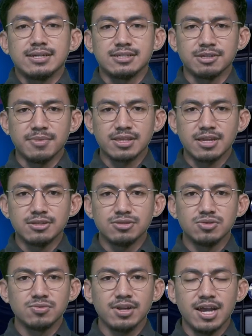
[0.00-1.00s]

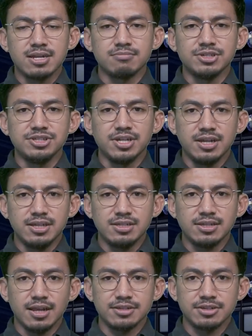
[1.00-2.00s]
Kecamatan Tulaan menjadi
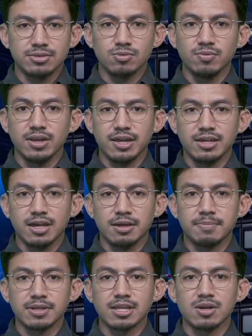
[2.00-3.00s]
salah satu wilayah
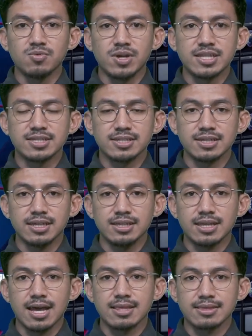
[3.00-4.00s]
pertarungan
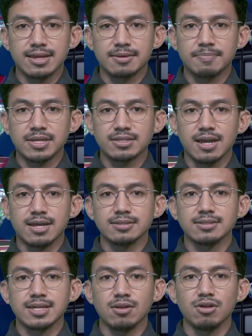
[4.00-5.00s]
sengit antar pasangan
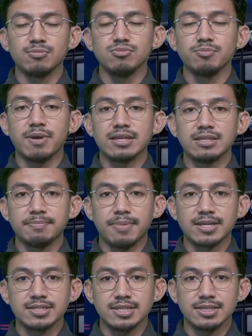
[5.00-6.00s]
calon Bupati
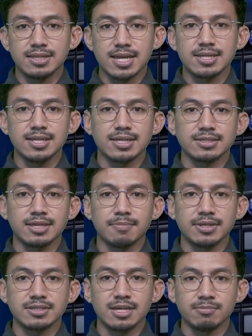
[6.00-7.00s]
Pacitan yang
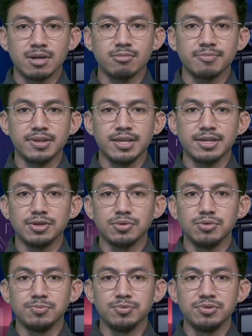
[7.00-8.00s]
sama-sama memiliki
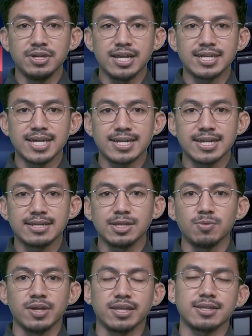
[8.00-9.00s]
hubungan erat
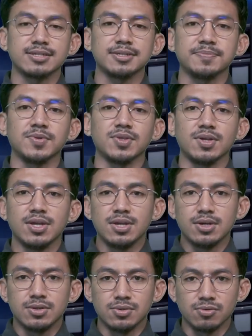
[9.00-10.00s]
di wilayah tersebut.
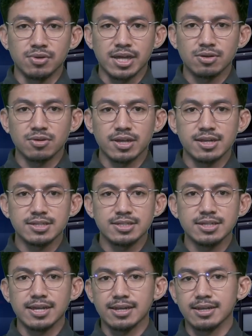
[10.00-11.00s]
Dukungan
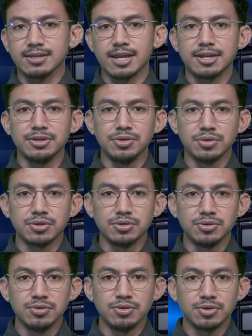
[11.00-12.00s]
loyalisnya, Nandur
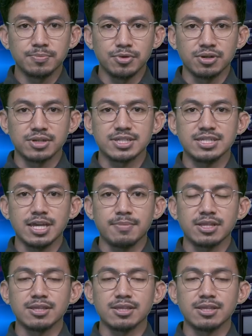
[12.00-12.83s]
Dulur pun siap